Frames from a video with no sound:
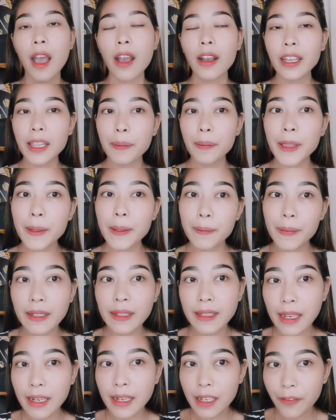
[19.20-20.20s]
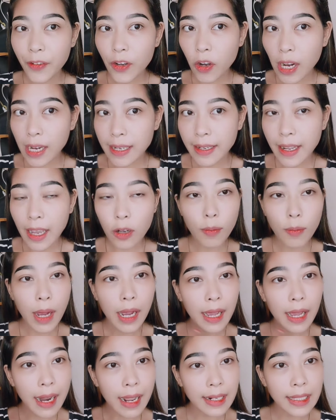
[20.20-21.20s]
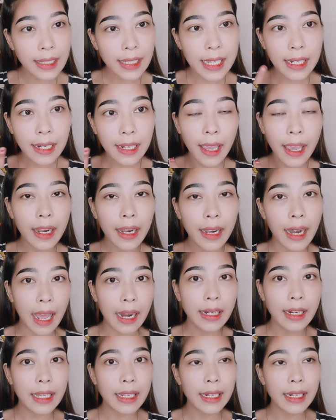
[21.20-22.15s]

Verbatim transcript: Oke teman-teman, jadi di video kali ini aku bakalan skincarean.